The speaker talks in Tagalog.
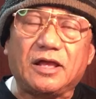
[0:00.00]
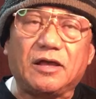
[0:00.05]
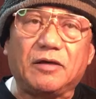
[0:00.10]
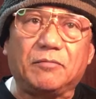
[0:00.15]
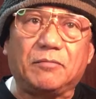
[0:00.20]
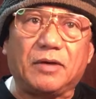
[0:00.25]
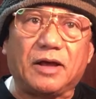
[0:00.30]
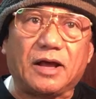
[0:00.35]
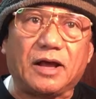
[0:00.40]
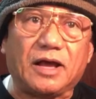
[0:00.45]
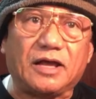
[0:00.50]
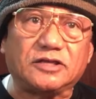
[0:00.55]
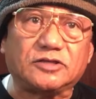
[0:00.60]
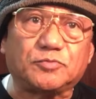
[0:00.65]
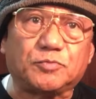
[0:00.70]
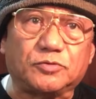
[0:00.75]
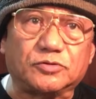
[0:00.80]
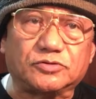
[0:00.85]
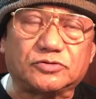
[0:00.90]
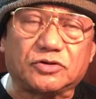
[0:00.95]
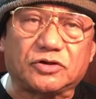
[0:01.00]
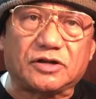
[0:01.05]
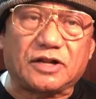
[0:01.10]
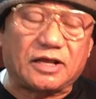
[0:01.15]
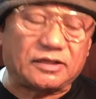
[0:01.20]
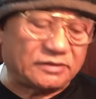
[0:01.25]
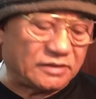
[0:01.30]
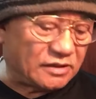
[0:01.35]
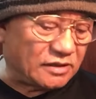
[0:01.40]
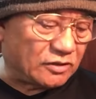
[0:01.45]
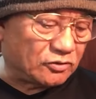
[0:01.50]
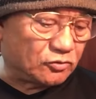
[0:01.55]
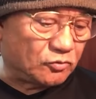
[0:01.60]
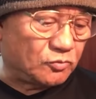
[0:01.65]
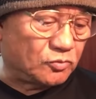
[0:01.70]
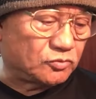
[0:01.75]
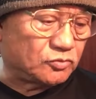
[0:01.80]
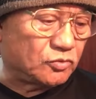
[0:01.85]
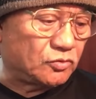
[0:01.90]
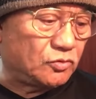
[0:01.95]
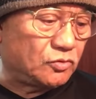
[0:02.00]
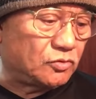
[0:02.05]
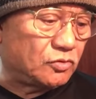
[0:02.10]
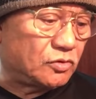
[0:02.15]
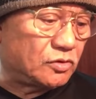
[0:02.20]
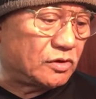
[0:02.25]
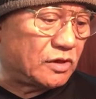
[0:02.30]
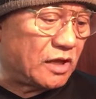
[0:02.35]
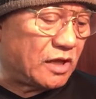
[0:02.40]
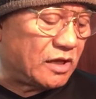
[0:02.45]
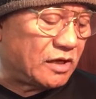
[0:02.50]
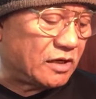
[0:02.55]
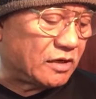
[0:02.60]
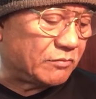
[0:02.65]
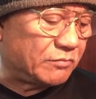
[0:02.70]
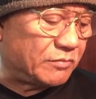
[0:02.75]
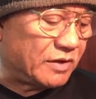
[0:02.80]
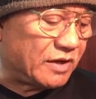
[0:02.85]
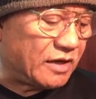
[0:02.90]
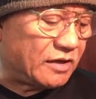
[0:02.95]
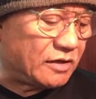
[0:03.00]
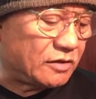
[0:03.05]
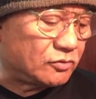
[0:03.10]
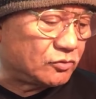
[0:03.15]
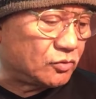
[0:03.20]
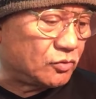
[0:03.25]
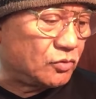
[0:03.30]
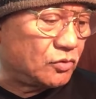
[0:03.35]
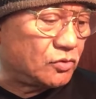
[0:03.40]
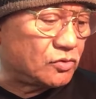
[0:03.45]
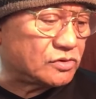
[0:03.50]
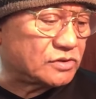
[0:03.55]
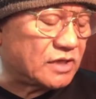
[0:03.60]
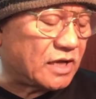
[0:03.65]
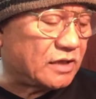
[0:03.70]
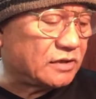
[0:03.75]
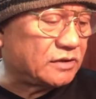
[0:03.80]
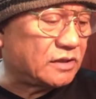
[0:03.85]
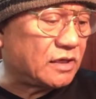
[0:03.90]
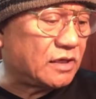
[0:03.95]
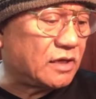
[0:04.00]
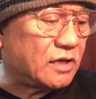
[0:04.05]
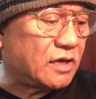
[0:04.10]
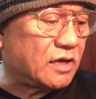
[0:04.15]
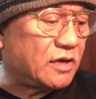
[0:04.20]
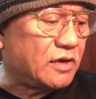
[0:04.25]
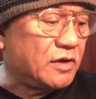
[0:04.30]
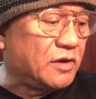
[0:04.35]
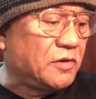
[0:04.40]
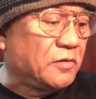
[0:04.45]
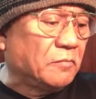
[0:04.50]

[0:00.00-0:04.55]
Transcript: mga sponsor natin na tumutulong na nagbigay ng tulong sa ating uh,